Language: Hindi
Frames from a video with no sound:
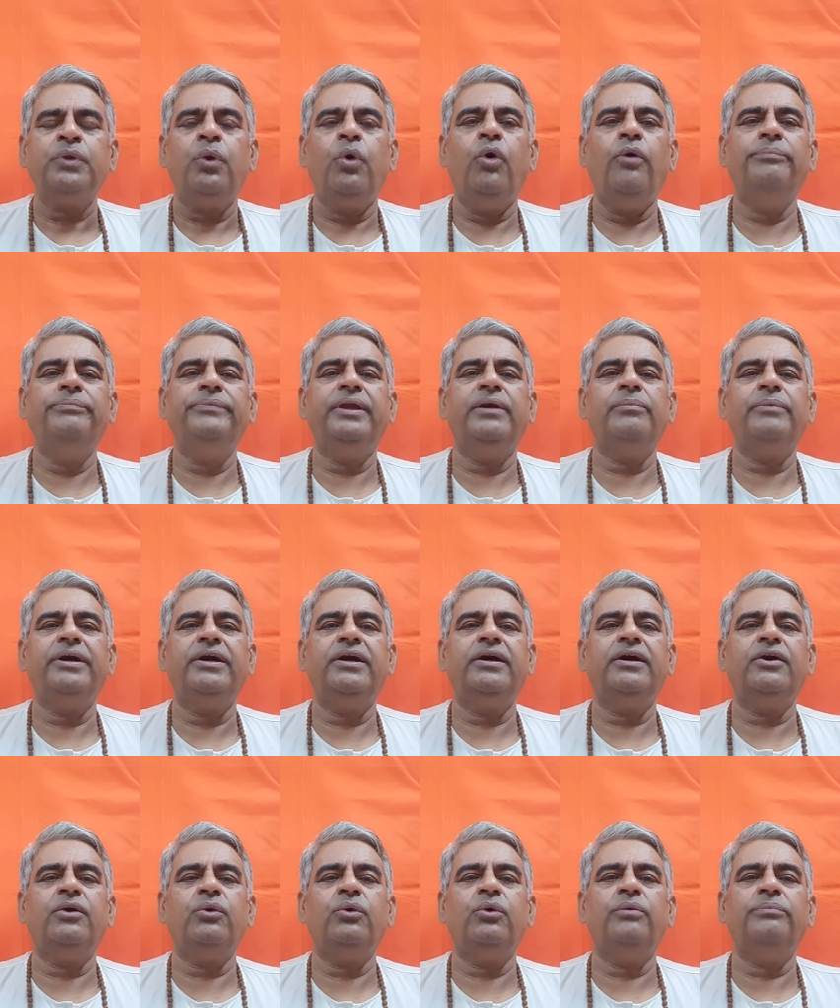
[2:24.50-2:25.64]
ओम नमः
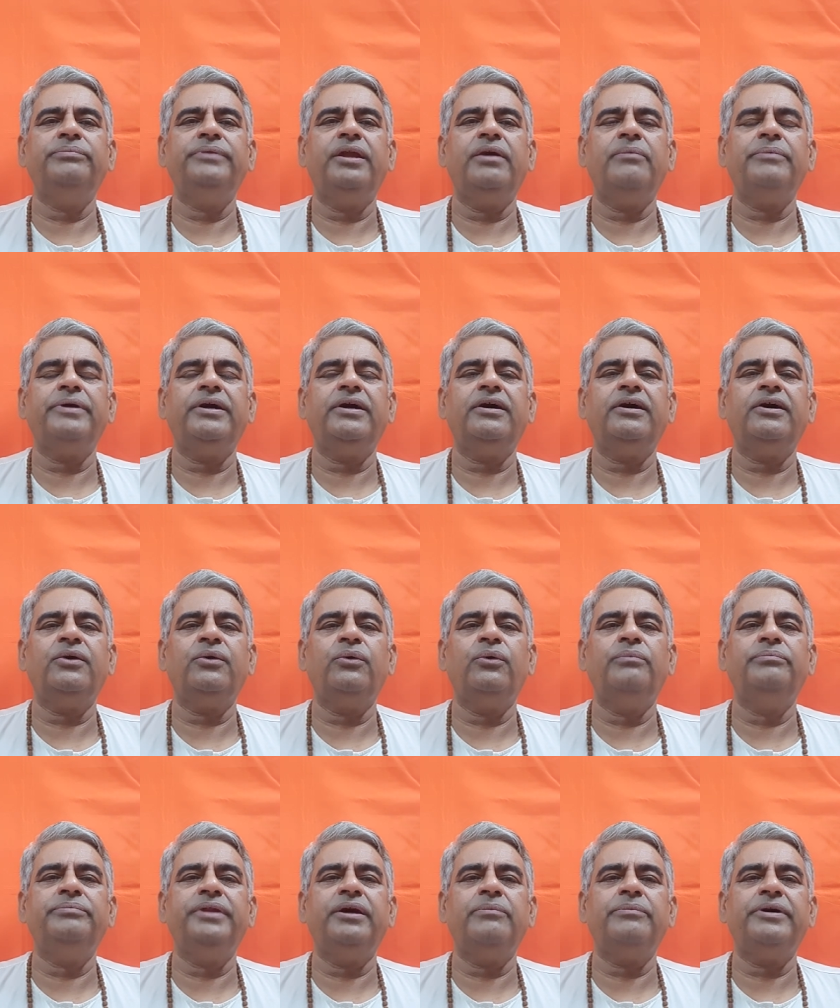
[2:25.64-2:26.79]
ओम नमः
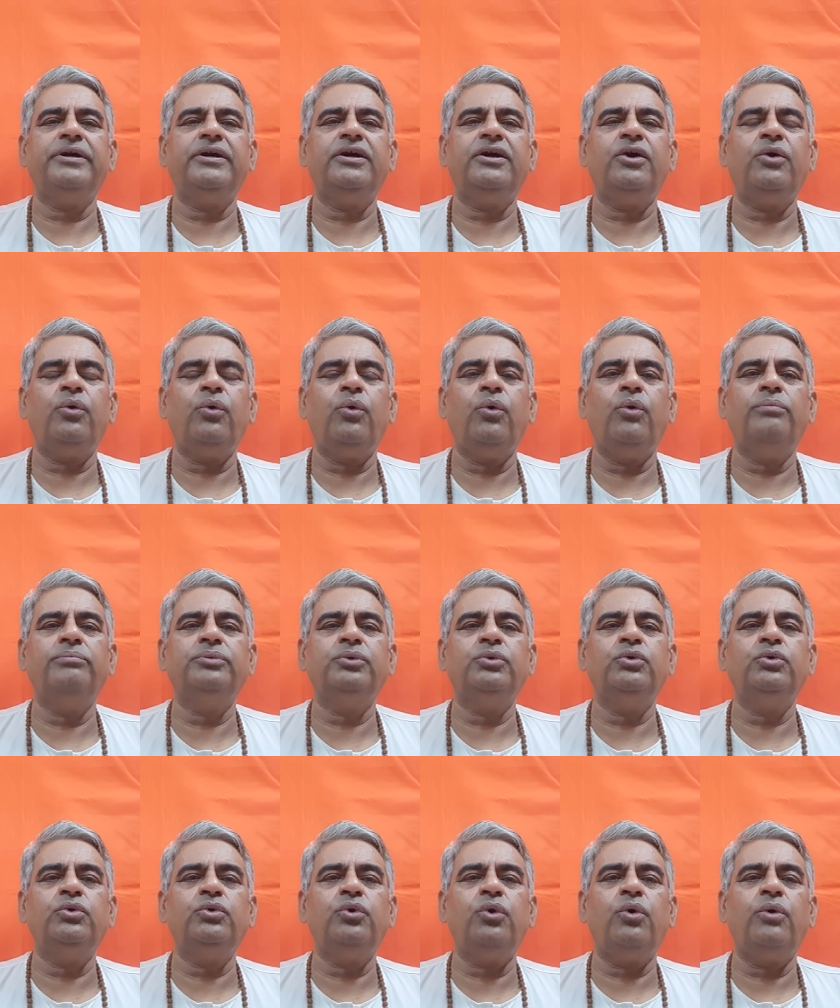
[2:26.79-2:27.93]
ओम नमः ओम
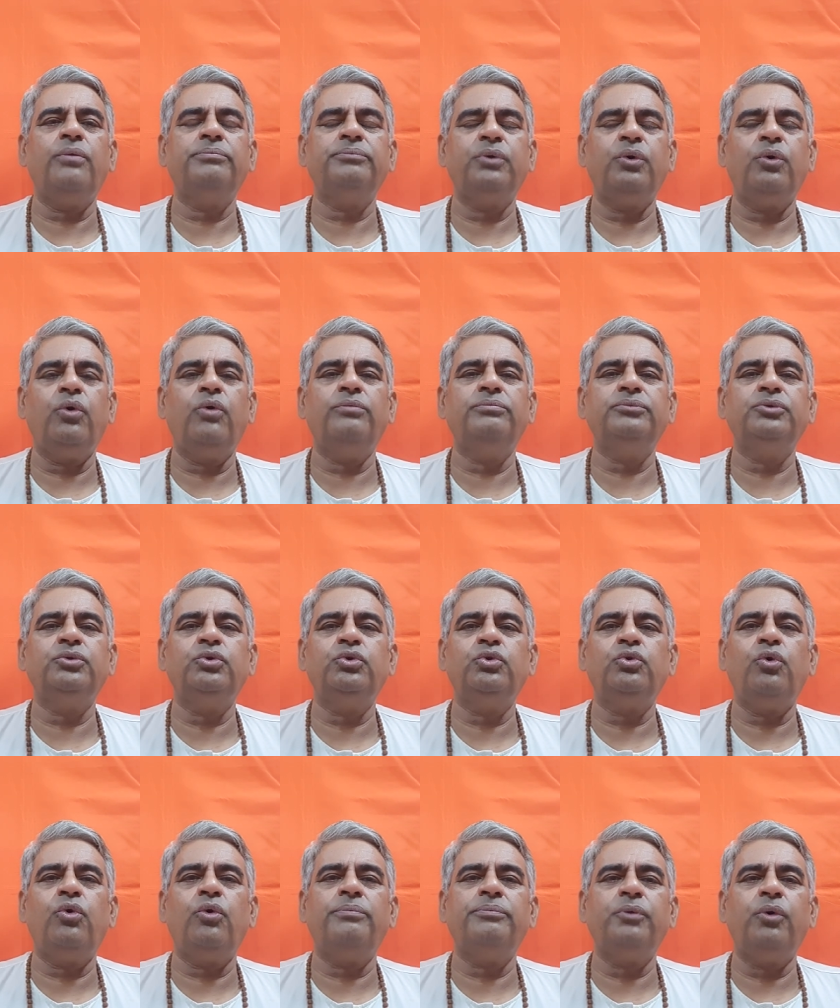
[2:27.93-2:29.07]
गुरु ओम ओम गुरु
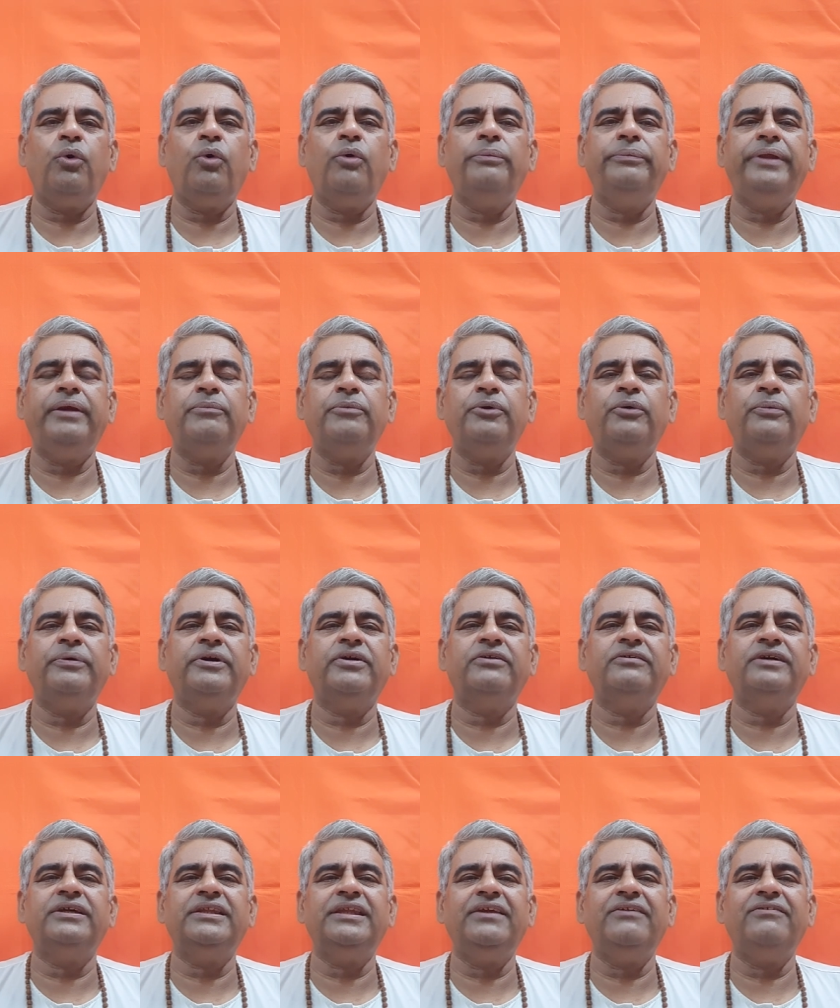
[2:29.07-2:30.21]
ओम ओम नमो
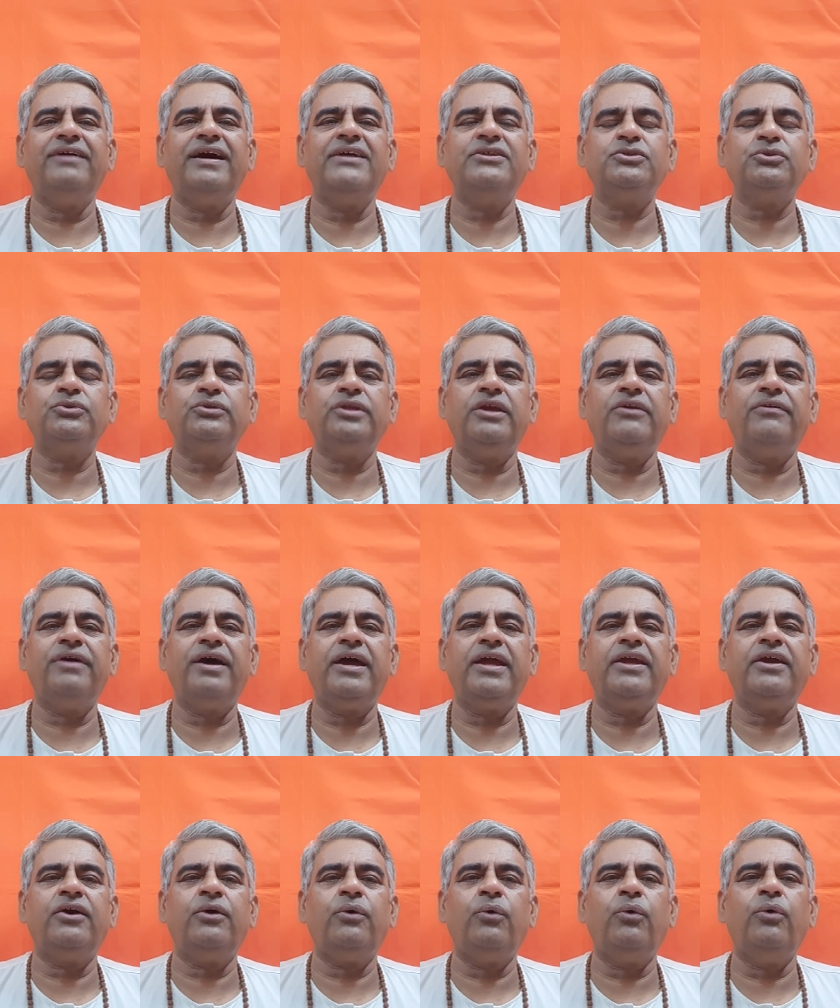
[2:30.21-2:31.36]
भगवते
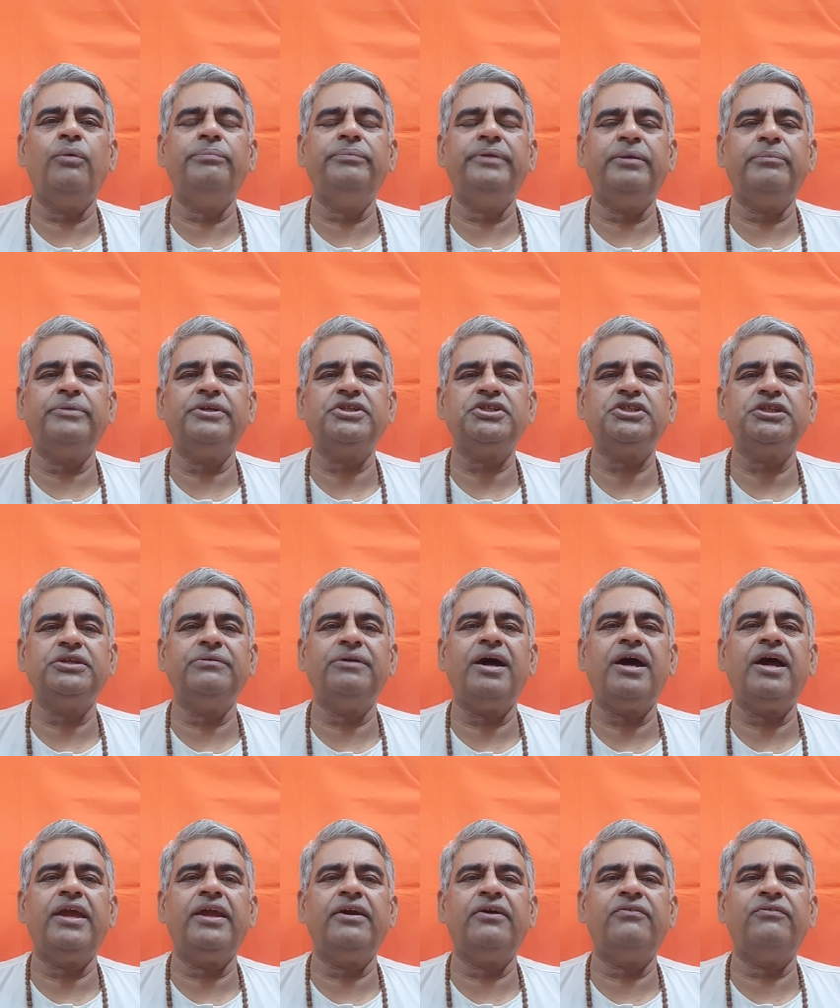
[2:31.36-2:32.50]
वासुदेवाय ओम नमः
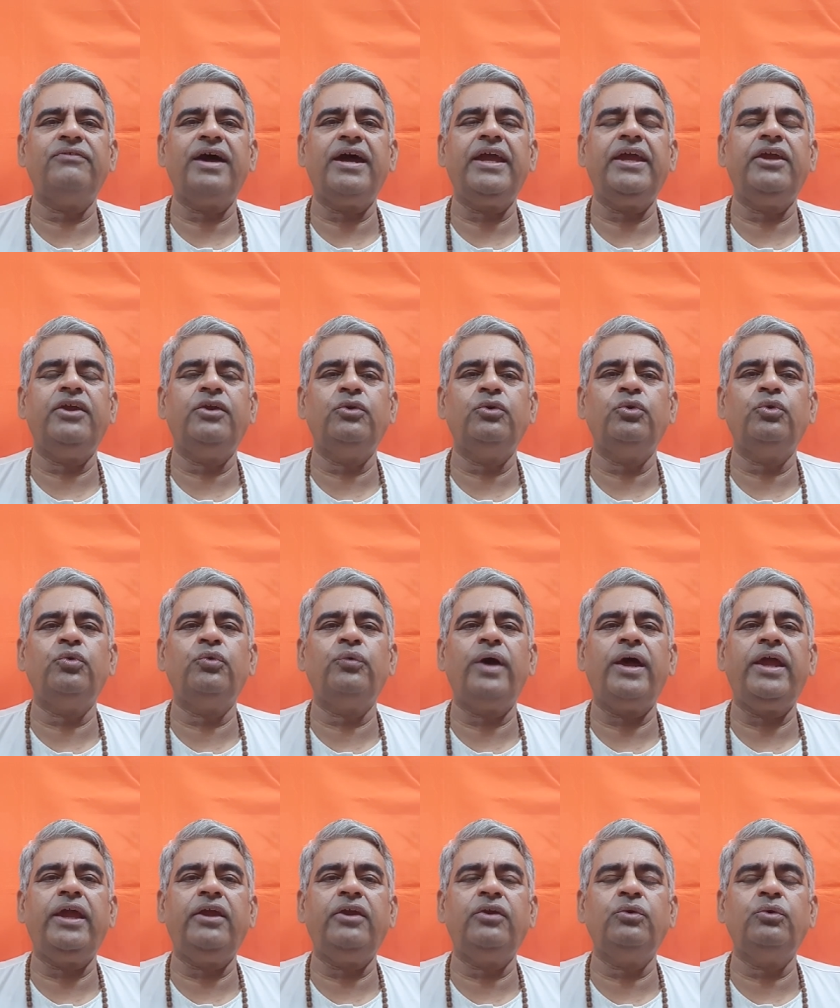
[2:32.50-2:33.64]
शिवाय वाहे गुरु
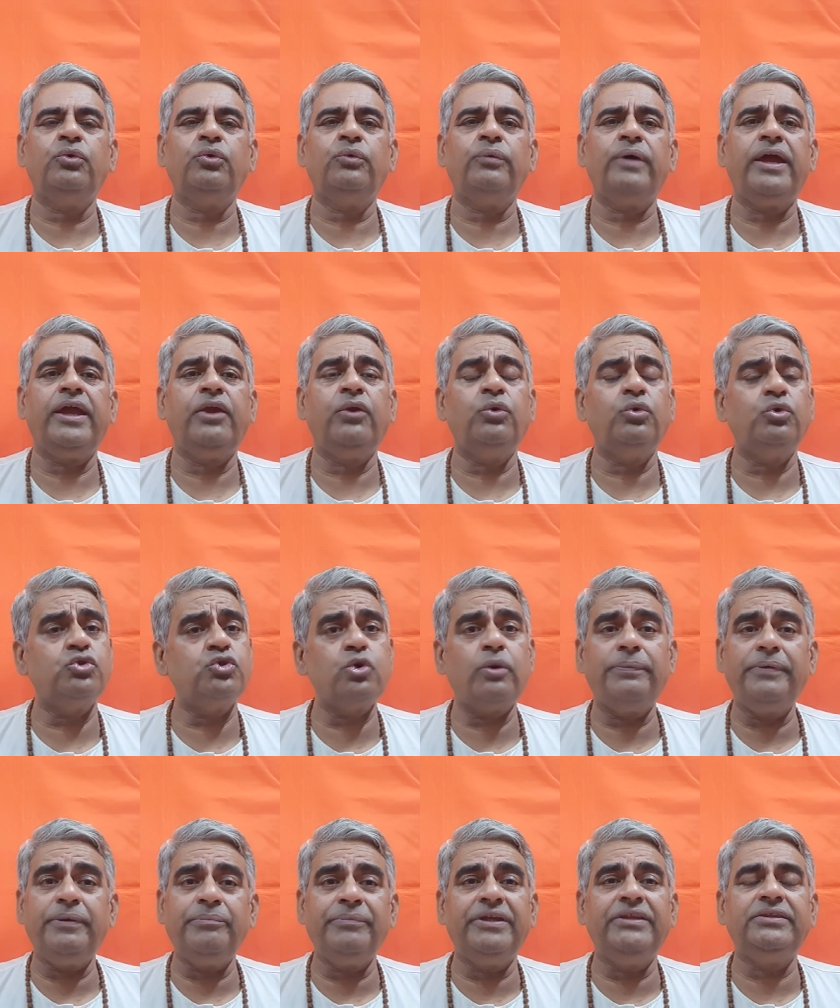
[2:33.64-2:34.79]
वाहे गुरु वाहे गुरु जो
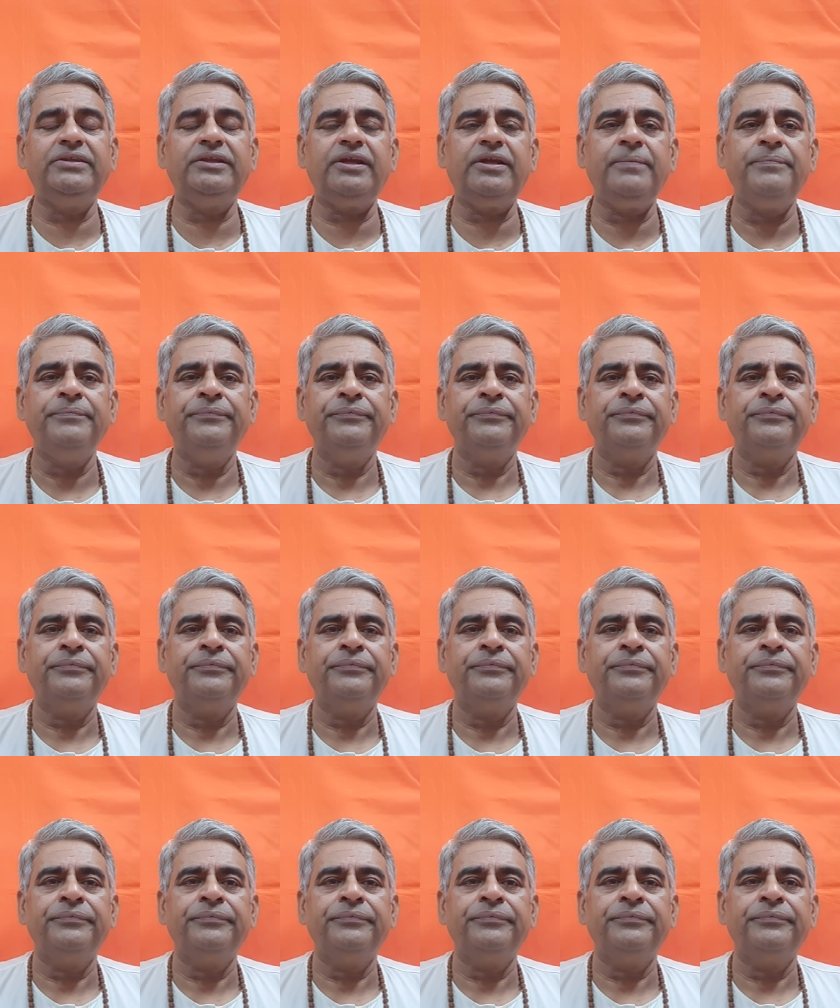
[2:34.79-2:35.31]
भी मंत्र